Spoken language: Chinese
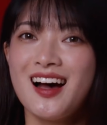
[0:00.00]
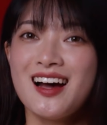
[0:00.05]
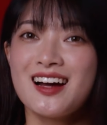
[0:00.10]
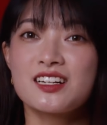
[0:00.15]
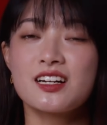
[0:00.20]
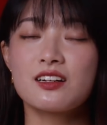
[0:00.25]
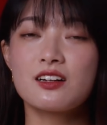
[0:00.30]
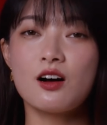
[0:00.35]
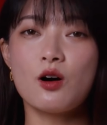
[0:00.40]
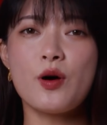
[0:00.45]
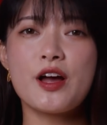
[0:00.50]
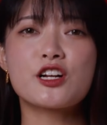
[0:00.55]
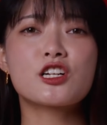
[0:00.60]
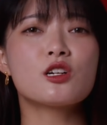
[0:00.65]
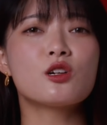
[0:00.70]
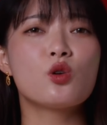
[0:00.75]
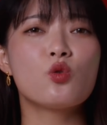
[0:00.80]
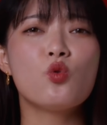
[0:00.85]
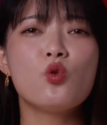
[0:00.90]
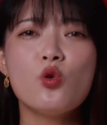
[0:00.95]
真可谓
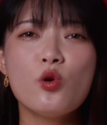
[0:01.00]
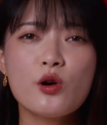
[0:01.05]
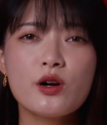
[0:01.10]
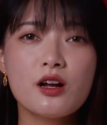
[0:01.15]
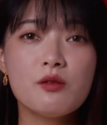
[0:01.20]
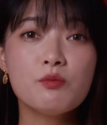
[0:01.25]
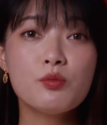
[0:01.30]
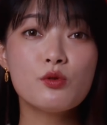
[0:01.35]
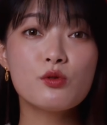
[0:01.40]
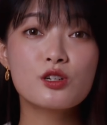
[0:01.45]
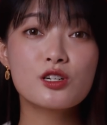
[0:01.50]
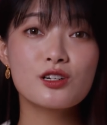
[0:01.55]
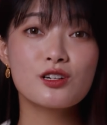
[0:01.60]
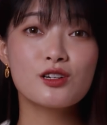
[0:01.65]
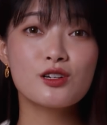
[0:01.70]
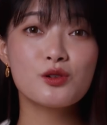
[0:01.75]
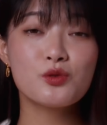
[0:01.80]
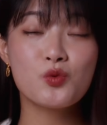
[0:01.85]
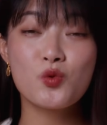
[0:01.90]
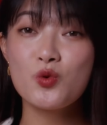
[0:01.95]
是无人不
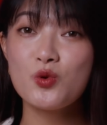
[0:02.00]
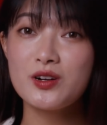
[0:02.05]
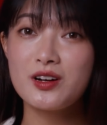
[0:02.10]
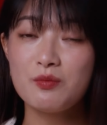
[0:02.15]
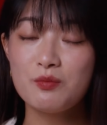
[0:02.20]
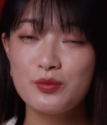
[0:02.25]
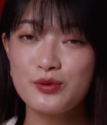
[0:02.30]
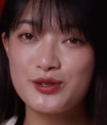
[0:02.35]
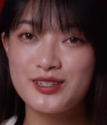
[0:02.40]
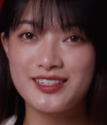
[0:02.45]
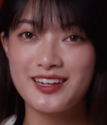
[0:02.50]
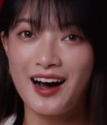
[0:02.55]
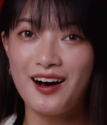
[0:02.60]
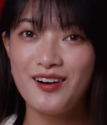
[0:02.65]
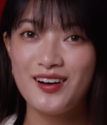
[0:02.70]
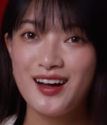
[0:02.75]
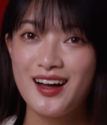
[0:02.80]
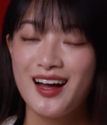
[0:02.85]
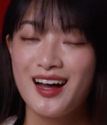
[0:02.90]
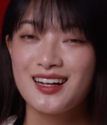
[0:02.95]
知，无人不晓。
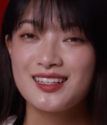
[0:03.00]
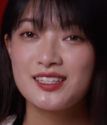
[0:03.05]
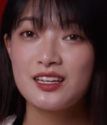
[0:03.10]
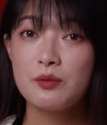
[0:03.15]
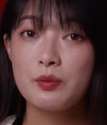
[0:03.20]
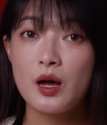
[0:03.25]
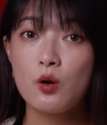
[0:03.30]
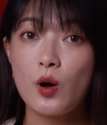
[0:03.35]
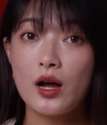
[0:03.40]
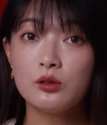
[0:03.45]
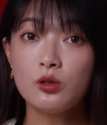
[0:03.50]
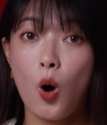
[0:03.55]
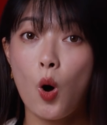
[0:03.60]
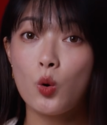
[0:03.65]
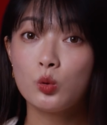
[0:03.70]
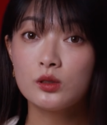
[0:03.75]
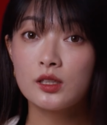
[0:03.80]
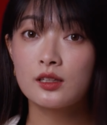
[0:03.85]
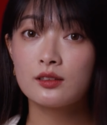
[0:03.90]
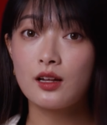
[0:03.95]
街边顽
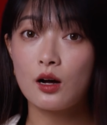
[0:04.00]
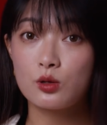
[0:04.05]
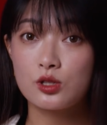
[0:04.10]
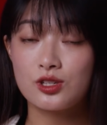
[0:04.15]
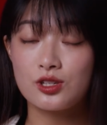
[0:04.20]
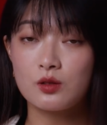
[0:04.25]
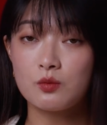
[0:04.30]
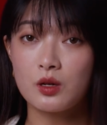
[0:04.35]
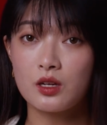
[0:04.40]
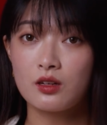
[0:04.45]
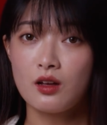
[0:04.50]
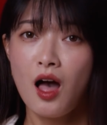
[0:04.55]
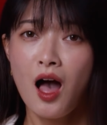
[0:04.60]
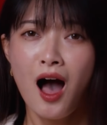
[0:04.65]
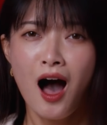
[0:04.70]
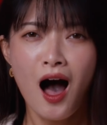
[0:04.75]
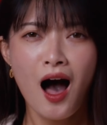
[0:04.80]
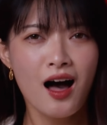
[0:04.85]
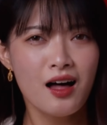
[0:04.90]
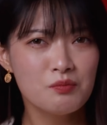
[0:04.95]
童听到其名，
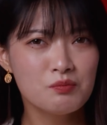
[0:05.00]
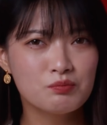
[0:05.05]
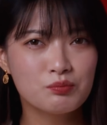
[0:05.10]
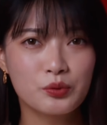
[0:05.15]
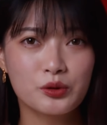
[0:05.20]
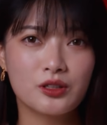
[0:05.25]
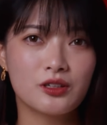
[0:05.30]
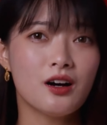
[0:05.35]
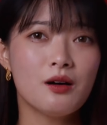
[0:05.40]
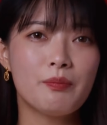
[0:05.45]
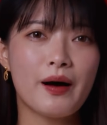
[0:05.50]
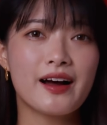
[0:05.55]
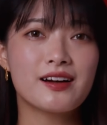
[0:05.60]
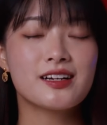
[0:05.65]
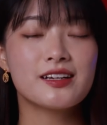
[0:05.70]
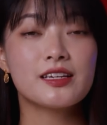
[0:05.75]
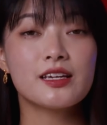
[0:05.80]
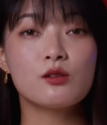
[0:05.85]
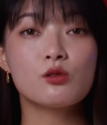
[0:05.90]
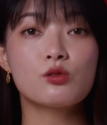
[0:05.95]
恨不得把这
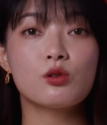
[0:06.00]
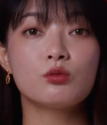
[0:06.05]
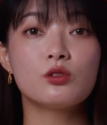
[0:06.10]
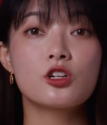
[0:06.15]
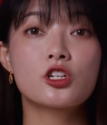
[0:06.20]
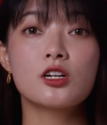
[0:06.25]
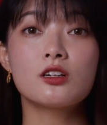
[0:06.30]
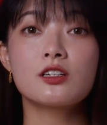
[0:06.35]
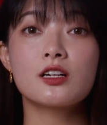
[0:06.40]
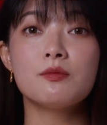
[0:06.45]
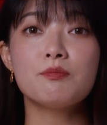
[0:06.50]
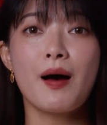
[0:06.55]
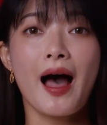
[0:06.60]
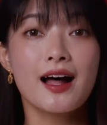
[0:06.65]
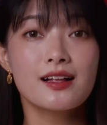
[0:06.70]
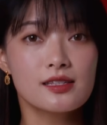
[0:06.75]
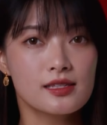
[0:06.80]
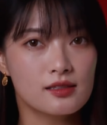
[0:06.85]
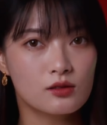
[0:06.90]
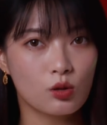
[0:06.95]
英雄的生辰八
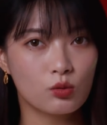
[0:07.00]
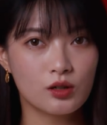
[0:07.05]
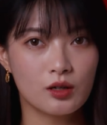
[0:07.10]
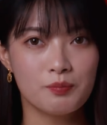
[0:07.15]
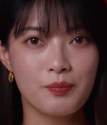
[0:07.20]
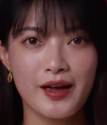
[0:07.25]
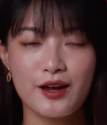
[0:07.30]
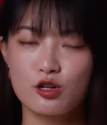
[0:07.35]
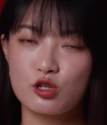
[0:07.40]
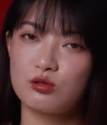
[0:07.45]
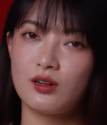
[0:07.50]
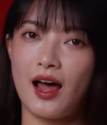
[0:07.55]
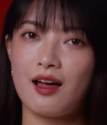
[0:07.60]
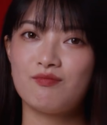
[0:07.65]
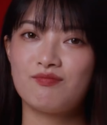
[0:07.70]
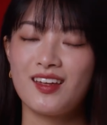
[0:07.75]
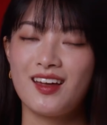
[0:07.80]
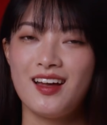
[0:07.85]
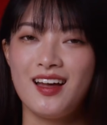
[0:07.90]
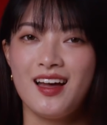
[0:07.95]
字都能背出来。
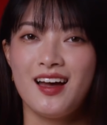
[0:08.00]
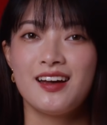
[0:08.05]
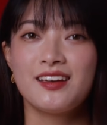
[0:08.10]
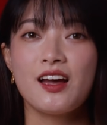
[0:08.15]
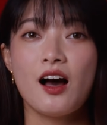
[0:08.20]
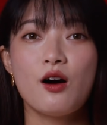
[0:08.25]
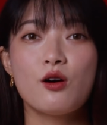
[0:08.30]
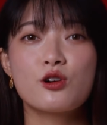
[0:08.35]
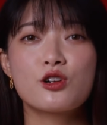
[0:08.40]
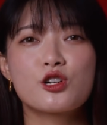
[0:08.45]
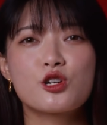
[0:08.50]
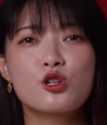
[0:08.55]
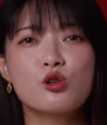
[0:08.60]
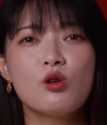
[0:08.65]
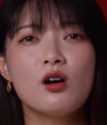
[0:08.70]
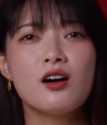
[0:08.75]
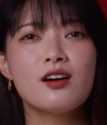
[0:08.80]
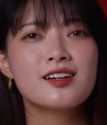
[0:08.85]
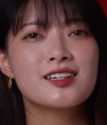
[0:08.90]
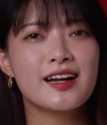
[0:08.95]
要是
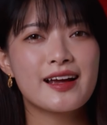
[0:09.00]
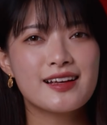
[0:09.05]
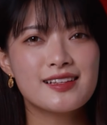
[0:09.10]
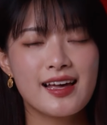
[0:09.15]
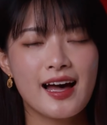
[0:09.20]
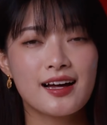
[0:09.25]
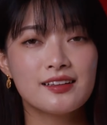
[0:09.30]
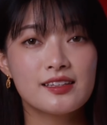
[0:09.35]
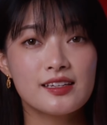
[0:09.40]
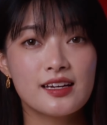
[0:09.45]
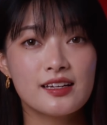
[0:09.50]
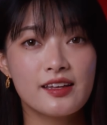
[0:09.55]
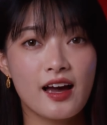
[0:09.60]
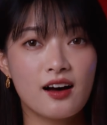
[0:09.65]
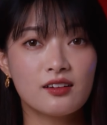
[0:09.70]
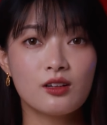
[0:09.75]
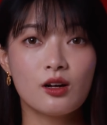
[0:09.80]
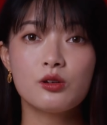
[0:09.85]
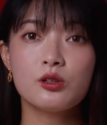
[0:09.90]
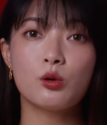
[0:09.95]
说谁家爹
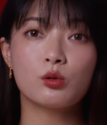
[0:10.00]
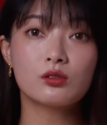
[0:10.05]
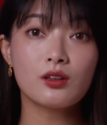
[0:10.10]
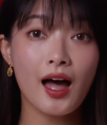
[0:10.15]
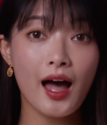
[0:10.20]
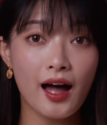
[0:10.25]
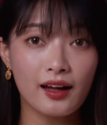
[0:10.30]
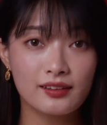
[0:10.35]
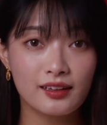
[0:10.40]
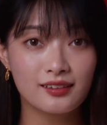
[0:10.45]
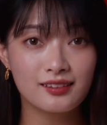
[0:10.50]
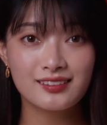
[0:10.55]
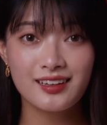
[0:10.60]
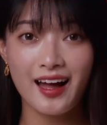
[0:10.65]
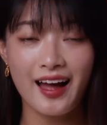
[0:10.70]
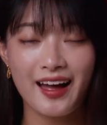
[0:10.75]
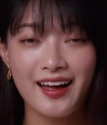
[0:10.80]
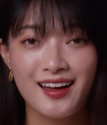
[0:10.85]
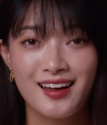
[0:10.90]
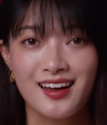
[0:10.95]
娘能有大能
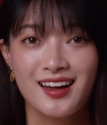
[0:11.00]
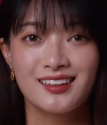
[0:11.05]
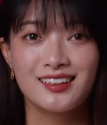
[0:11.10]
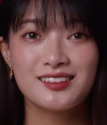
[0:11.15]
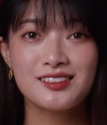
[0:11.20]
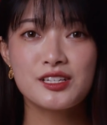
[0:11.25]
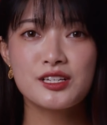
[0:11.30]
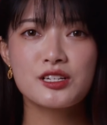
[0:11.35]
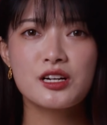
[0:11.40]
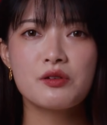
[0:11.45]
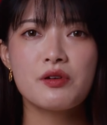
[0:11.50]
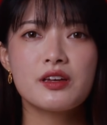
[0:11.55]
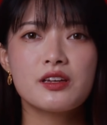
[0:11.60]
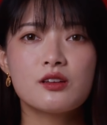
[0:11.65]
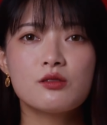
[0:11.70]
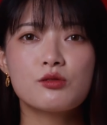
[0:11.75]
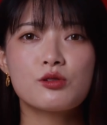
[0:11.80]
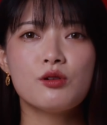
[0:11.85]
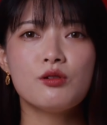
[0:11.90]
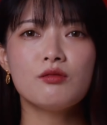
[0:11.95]
耐，能请这位
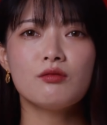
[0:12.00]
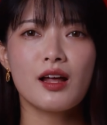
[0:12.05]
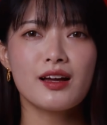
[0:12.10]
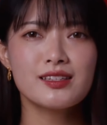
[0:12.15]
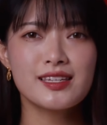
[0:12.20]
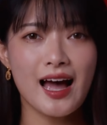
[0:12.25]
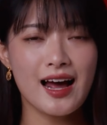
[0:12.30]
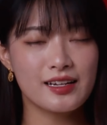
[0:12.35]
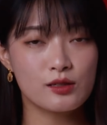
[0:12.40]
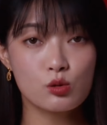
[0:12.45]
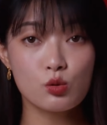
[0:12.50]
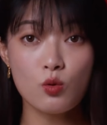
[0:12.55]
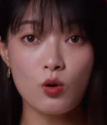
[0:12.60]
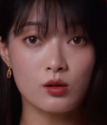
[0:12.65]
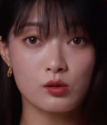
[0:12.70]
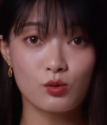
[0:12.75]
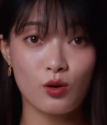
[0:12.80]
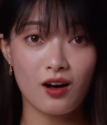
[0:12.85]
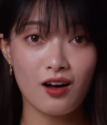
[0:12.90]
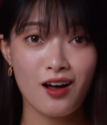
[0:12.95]
英雄来家里坐
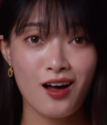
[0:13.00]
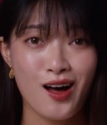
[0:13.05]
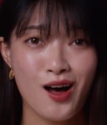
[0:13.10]
坐，